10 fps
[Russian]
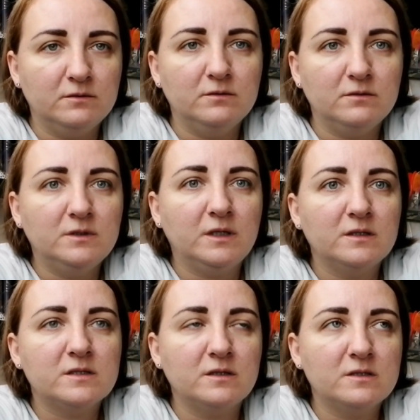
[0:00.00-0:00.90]
Это
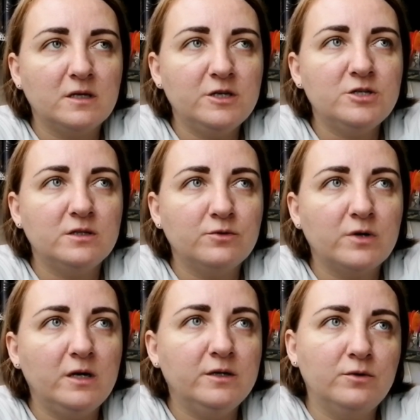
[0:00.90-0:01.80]
настоящий
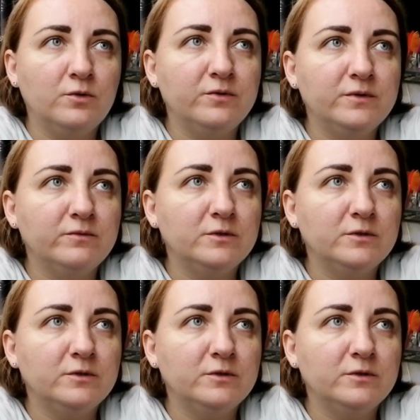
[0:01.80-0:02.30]
натуральный кофе. Вот.